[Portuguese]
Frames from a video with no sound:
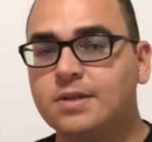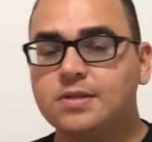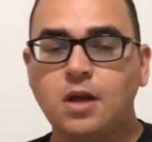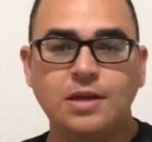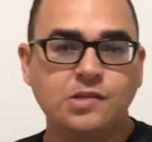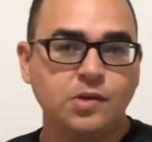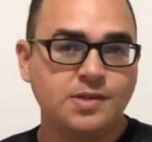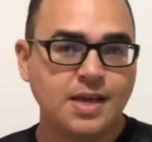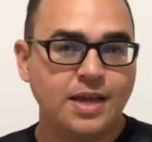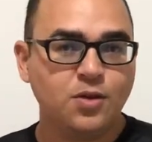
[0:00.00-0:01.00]
Saudações,
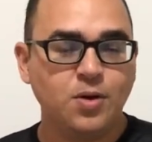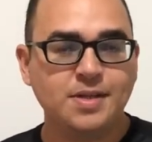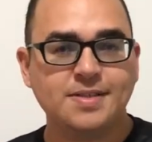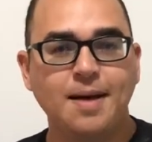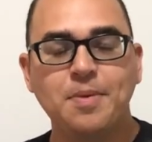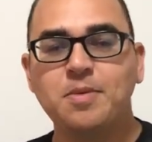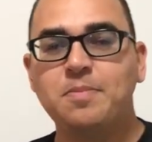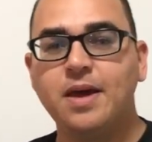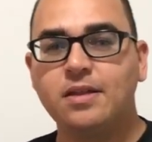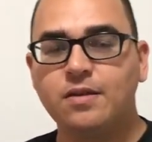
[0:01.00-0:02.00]
seguidores da
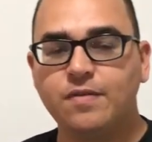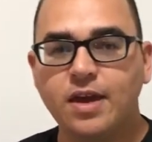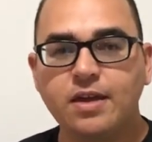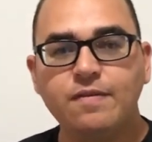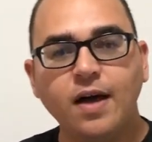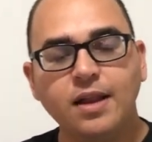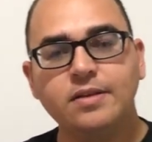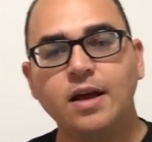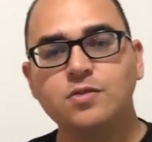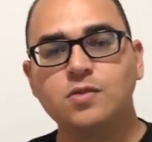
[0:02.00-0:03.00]
PBPE TV. Aqui fala
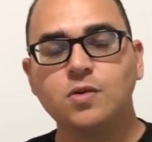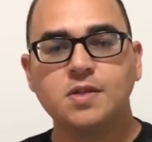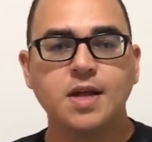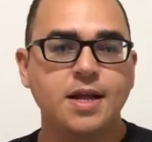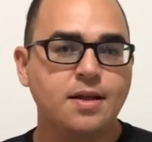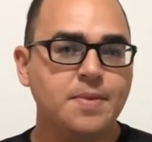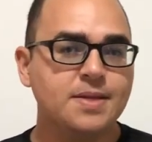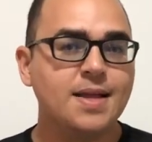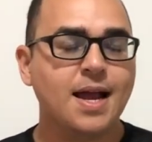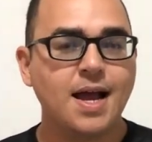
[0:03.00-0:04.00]
Tiago Souza, diretamente
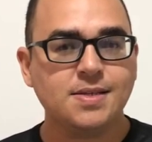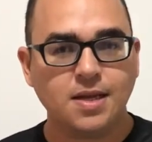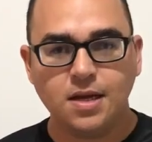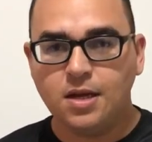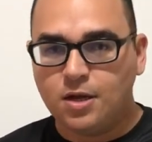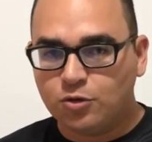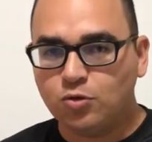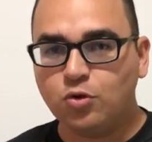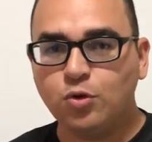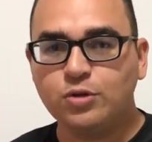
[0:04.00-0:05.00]
da casa do
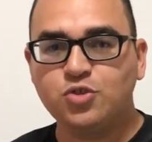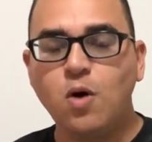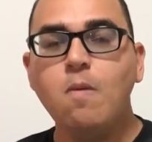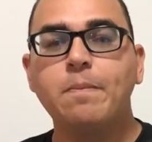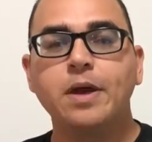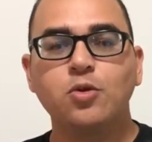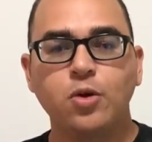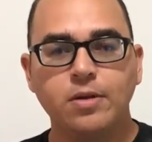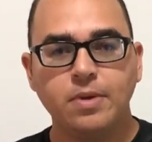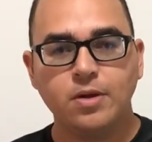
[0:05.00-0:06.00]
Dr. João Pedro
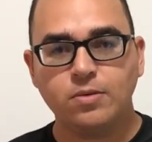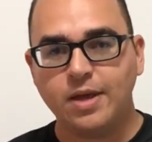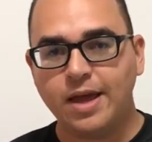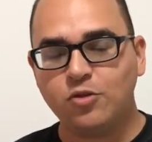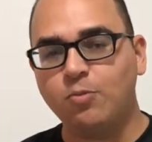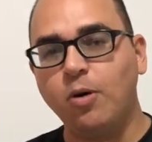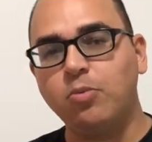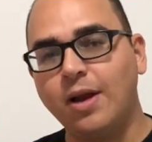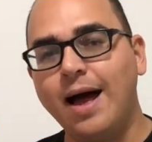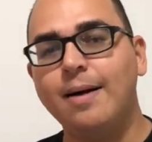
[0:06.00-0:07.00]
Ribeiro Neto,
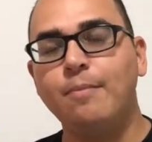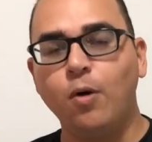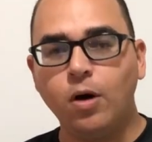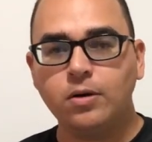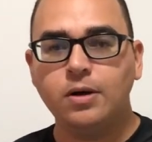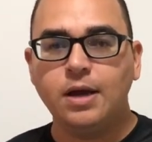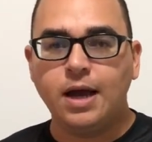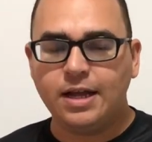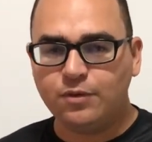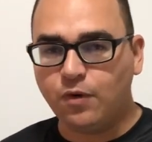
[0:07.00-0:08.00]
popular Boro,
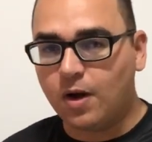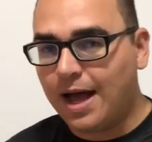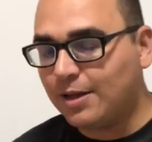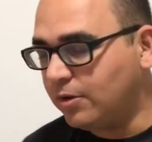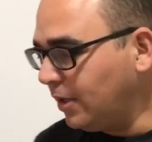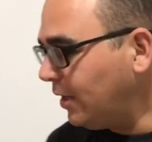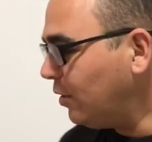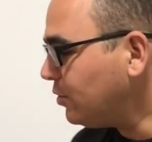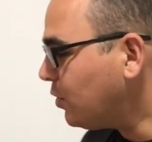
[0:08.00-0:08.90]
advogado, e hoje